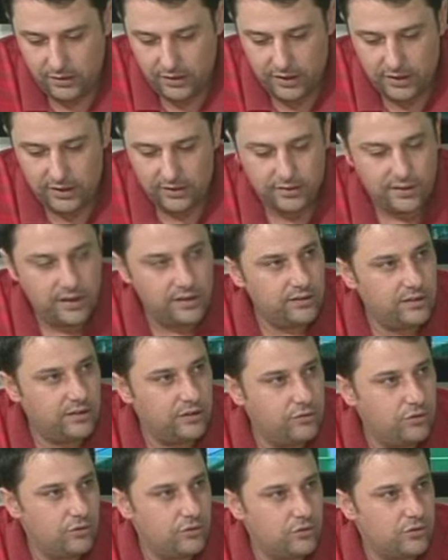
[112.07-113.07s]
Yakından
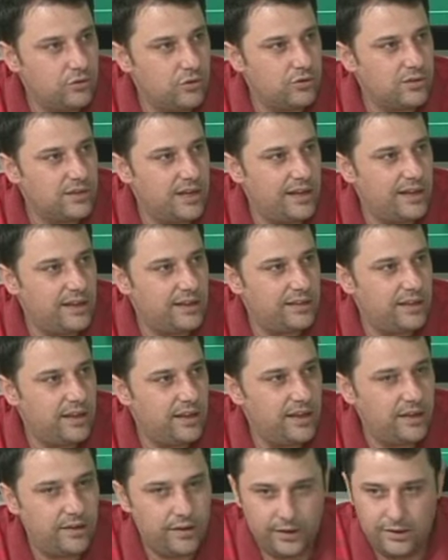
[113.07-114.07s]
tanıyoruz.
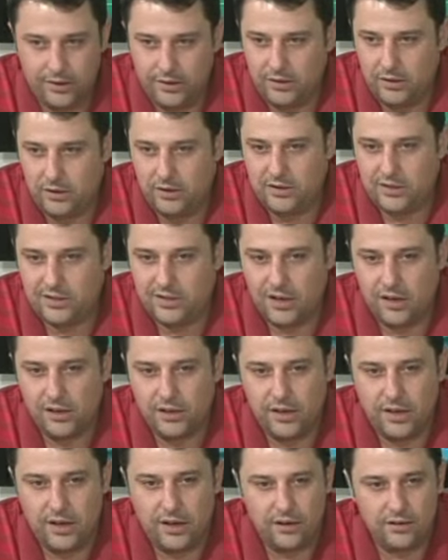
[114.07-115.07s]
Özellikle iç
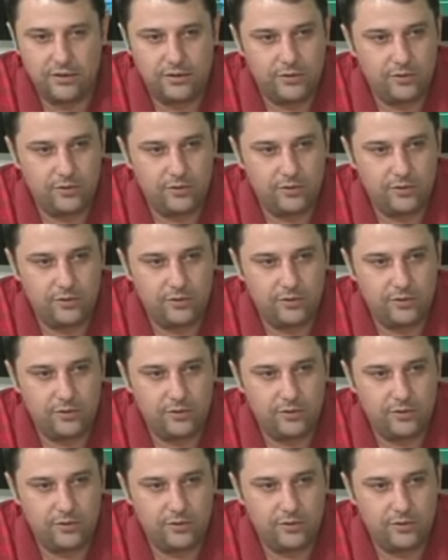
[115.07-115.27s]
sahada